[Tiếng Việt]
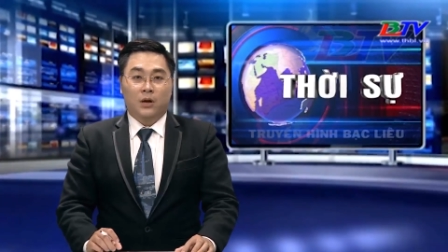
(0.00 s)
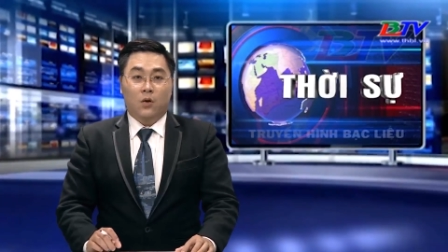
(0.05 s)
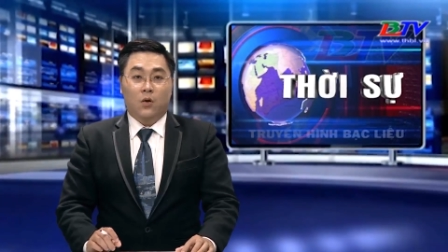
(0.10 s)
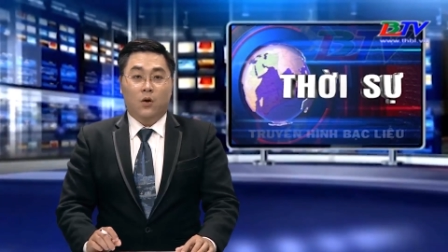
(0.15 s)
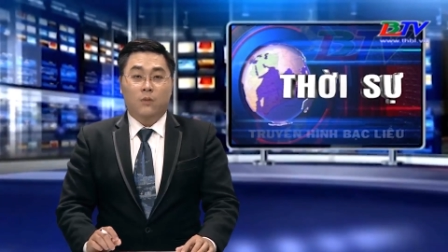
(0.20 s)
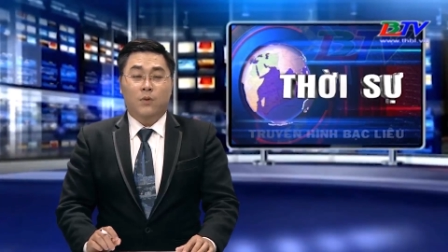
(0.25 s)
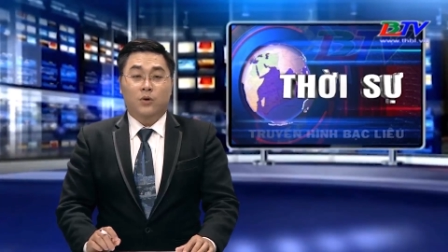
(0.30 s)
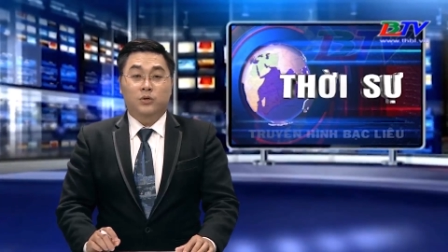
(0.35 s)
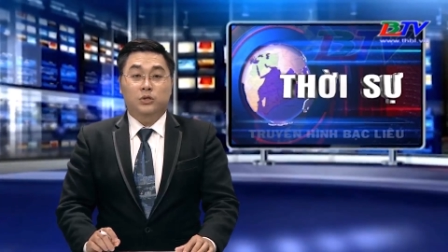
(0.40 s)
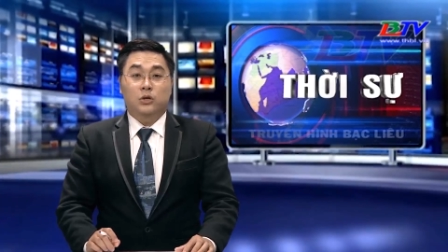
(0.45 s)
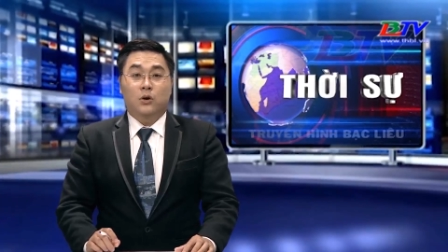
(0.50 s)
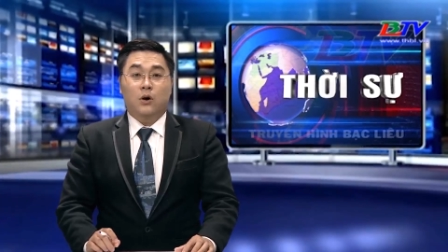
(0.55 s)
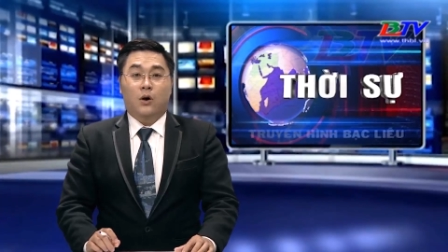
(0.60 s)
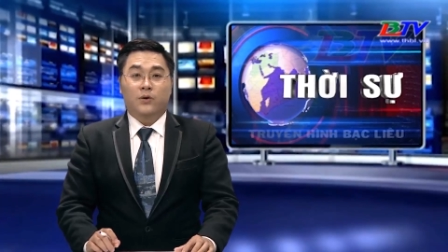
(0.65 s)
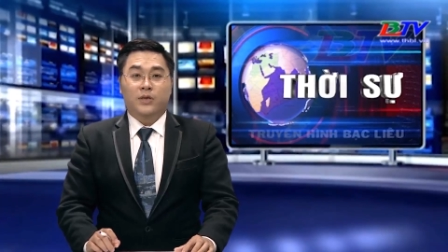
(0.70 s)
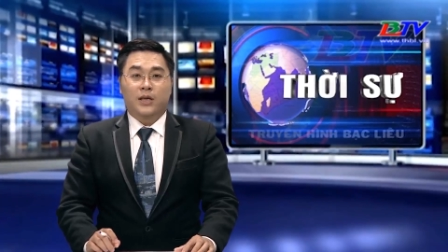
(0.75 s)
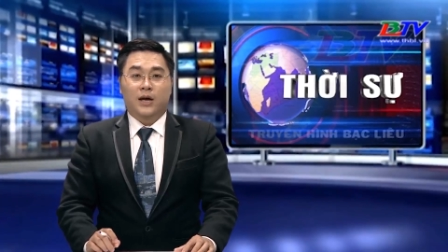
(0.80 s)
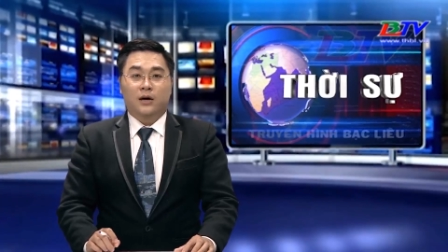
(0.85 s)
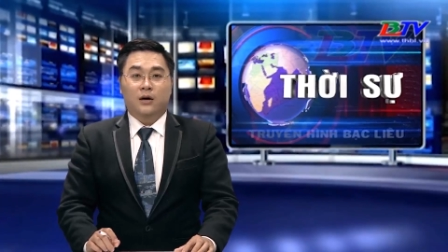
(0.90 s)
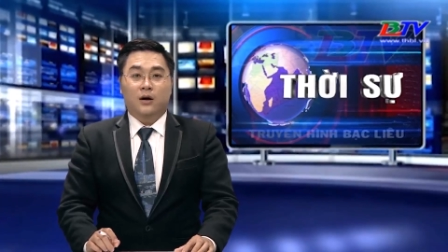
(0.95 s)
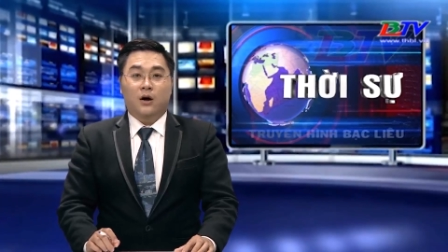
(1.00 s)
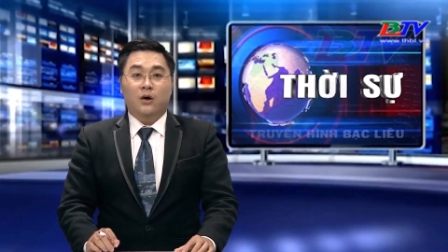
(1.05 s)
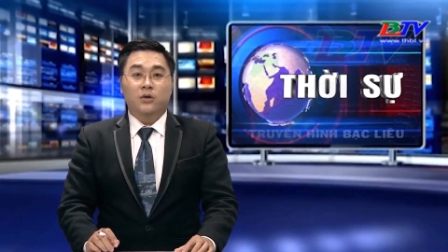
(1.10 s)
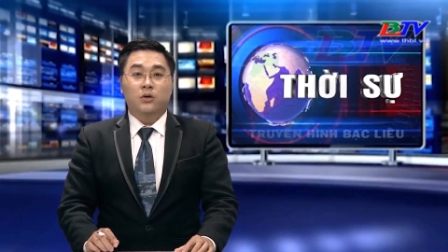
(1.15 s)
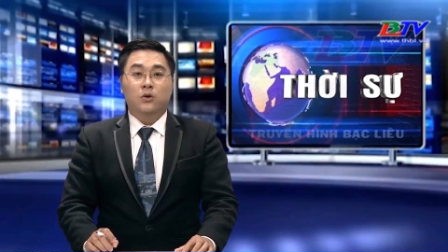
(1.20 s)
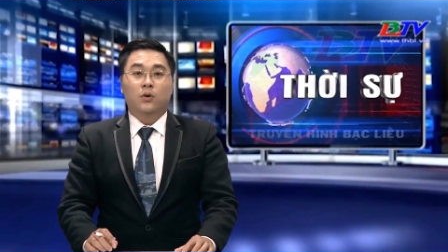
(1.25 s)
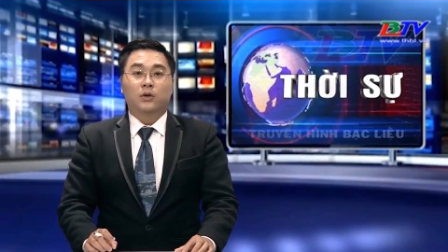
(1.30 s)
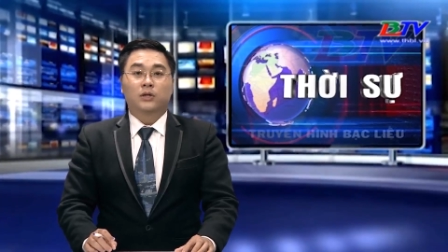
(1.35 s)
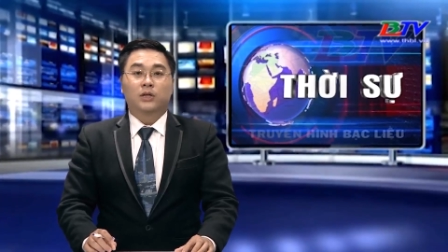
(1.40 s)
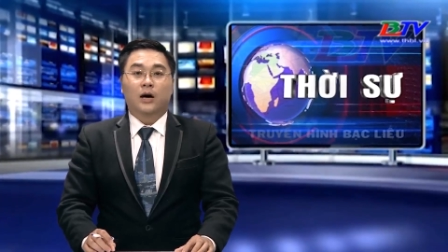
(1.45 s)
của một số hộ dân có
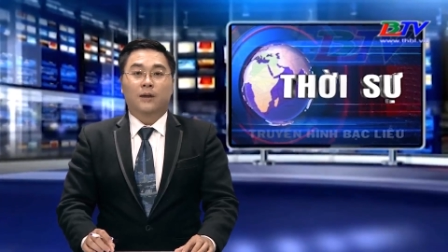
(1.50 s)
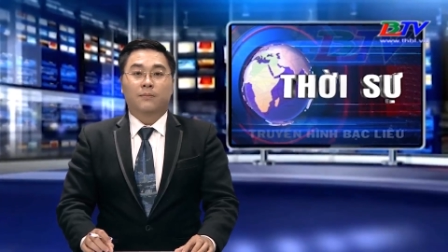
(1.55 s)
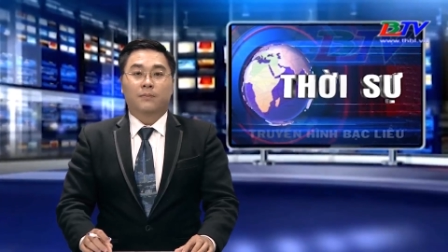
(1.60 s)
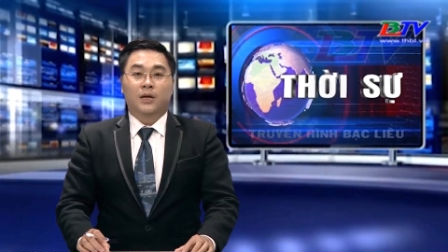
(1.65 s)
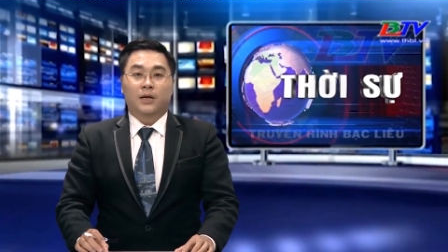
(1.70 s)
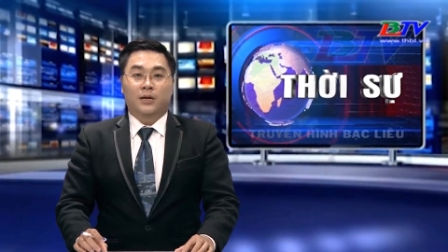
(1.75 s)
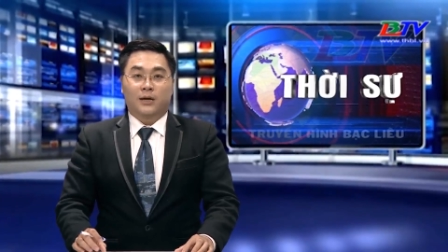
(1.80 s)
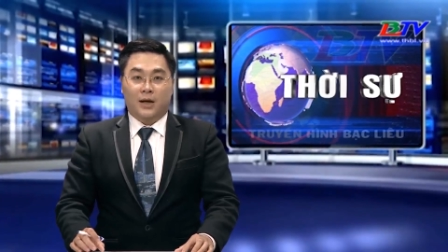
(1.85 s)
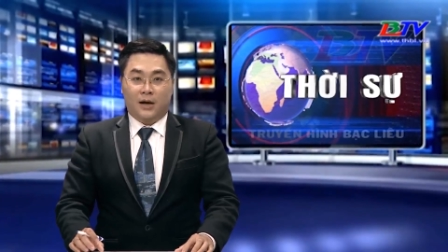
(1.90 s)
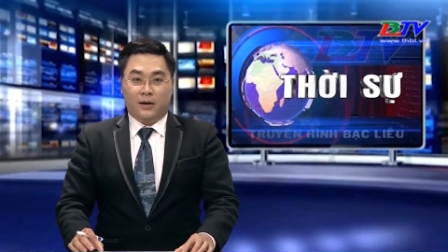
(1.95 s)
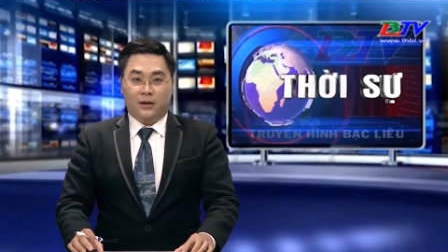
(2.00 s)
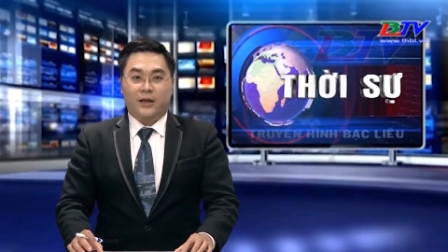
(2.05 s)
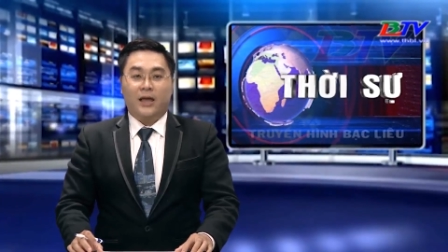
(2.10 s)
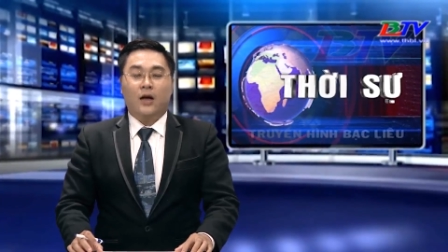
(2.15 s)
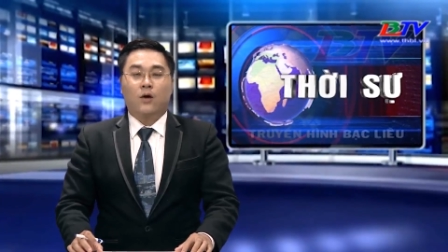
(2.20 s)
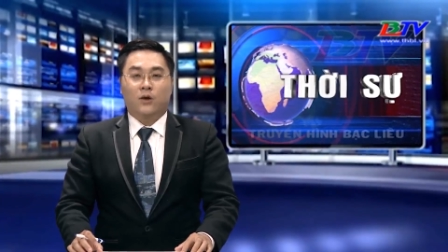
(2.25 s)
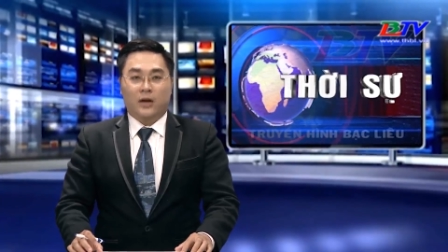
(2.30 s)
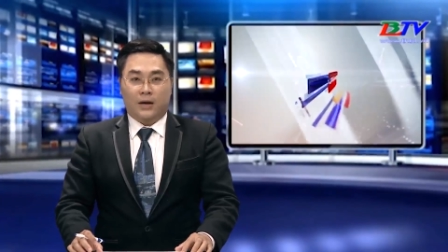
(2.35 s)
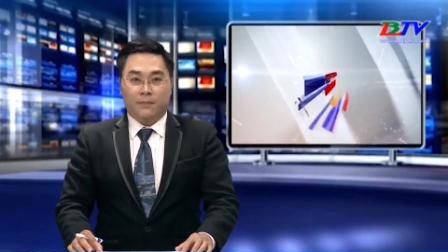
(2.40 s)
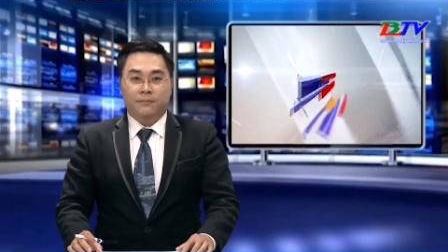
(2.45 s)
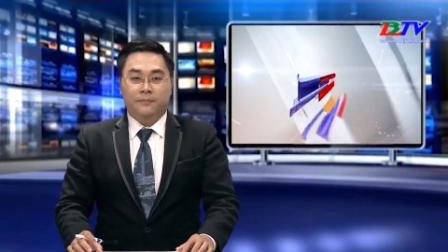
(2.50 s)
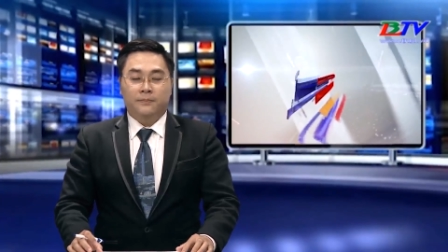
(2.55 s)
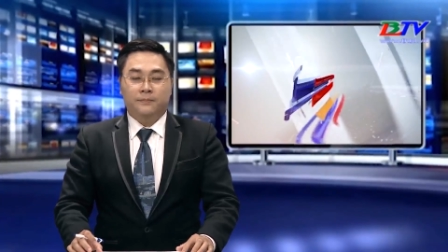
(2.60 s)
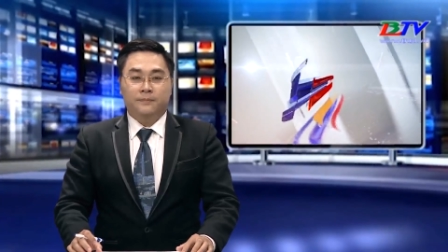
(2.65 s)
vuông tôm gần các con đập.